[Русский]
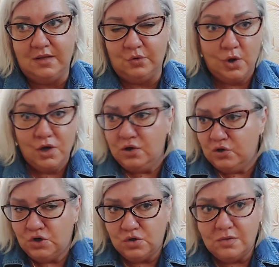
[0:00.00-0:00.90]
Я говорю,
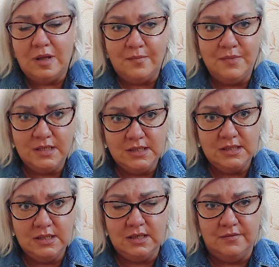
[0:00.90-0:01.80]
что там
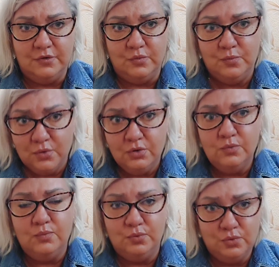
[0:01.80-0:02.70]
нести? Говорю,
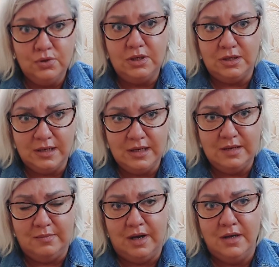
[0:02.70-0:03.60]
пол булки
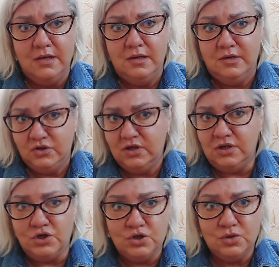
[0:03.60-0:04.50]
хлеба.
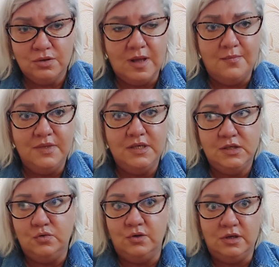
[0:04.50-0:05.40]
Жень, что там
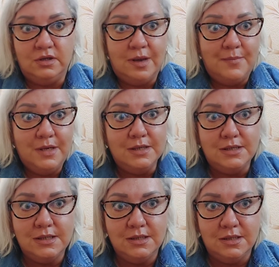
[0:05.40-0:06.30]
нести? Он говорит, да мне
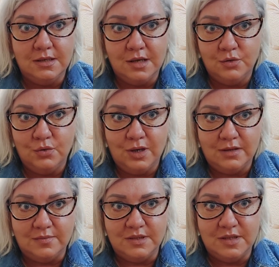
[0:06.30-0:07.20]
стыдно, я иду
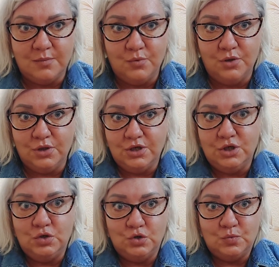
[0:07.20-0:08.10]
рядом с тобой, ты
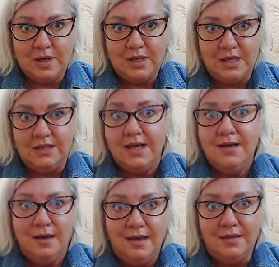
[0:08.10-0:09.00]
несешь пакет.
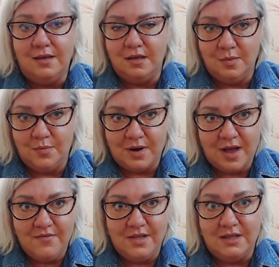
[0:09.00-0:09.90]
Это
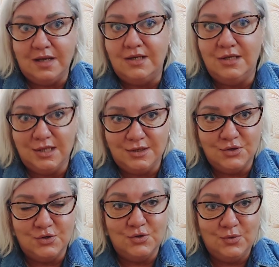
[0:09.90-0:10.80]
неправильно, так не
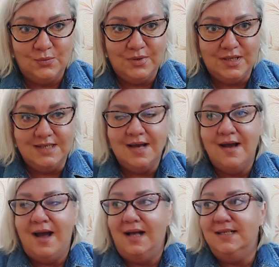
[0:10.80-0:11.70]
должно быть.
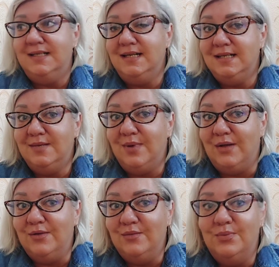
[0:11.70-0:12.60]
А здесь,
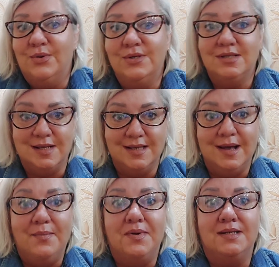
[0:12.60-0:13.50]
ребят, ну
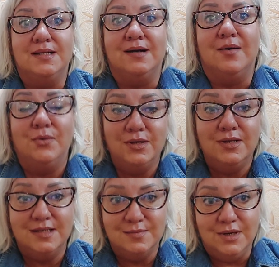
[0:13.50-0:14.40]
просто-напросто
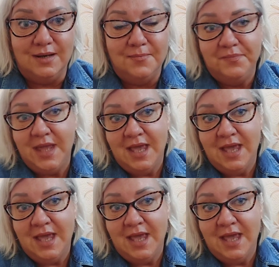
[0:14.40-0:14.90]
какой-то смех.